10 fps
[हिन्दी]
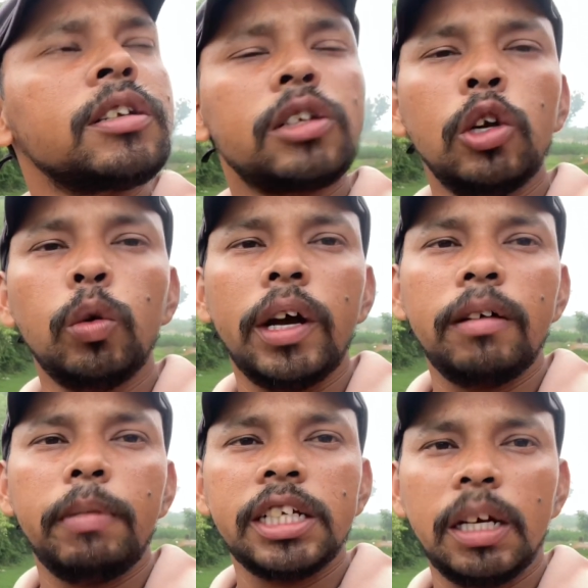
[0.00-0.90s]
स्लो हुआ है
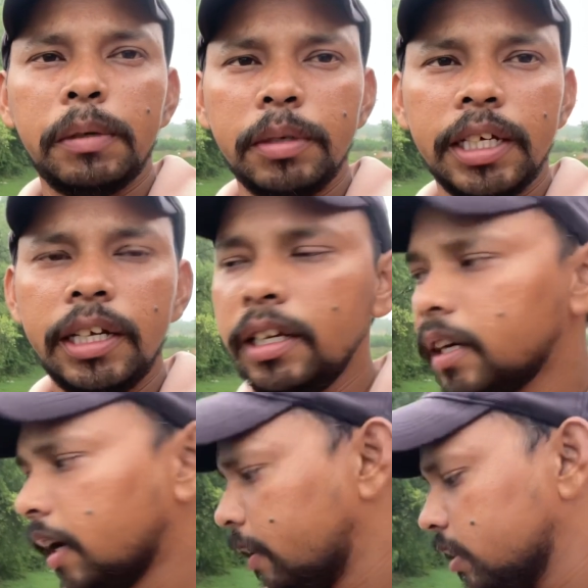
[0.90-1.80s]
बारिश अभी भी गिर ही
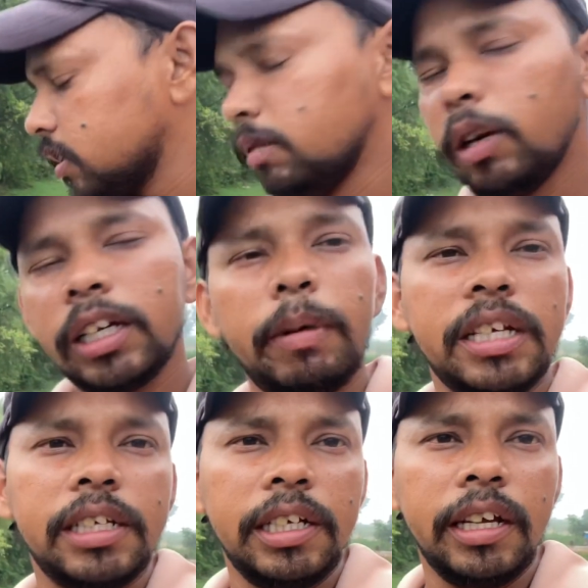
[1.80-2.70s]
रहा है ऐसा नहीं बोलेंगे
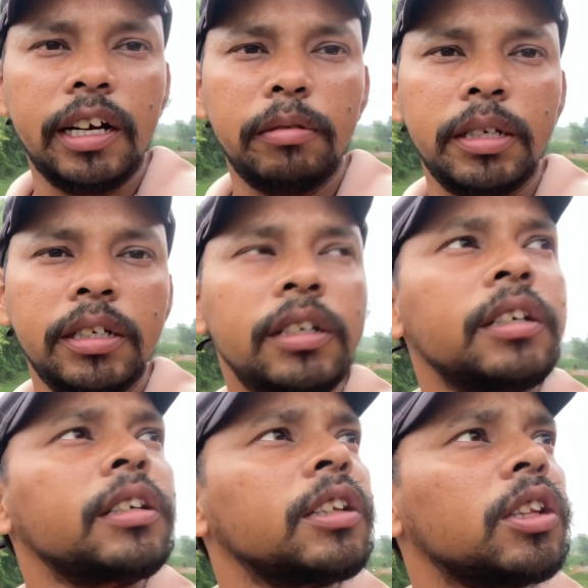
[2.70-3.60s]
बारिश नहीं गिर रहा है अभी
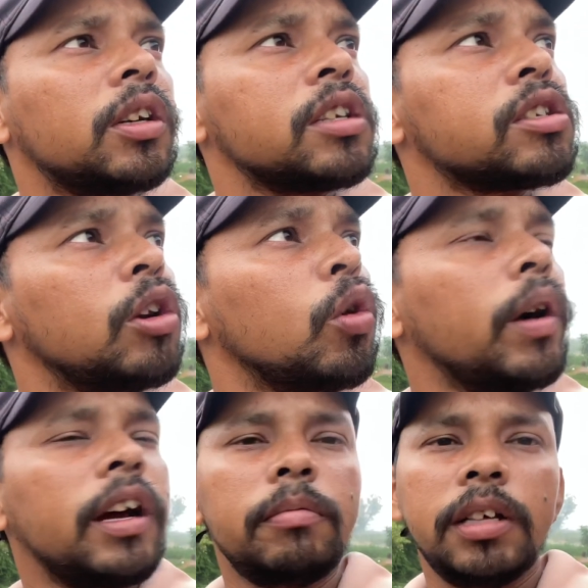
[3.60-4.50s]
थोड़ा सा स्लो
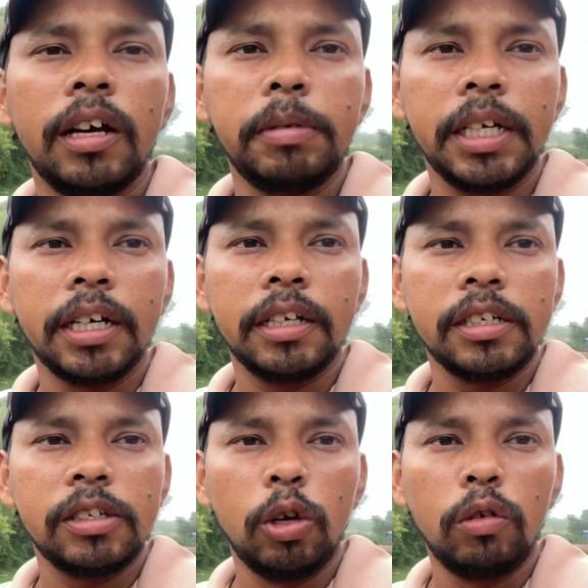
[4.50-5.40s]
हुआ है अभी अभी जाकर के
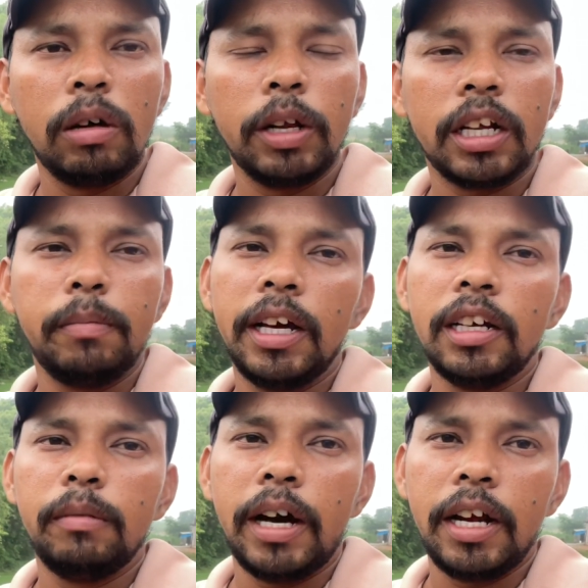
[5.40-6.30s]
स्लो हुआ है बोल करके मैं घर
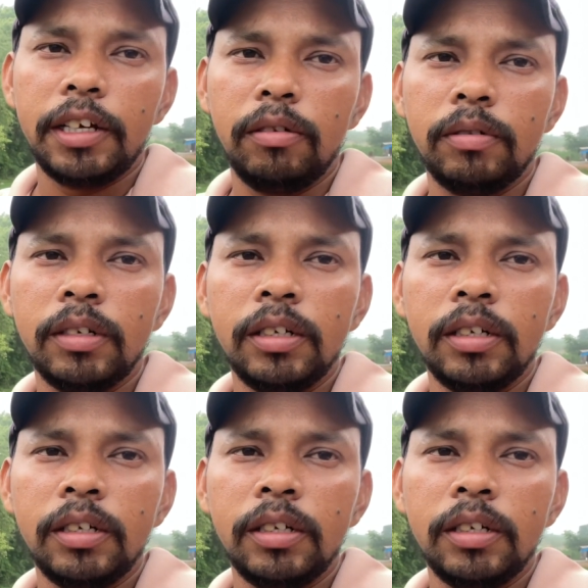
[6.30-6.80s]
के बाहर आ गया हूँ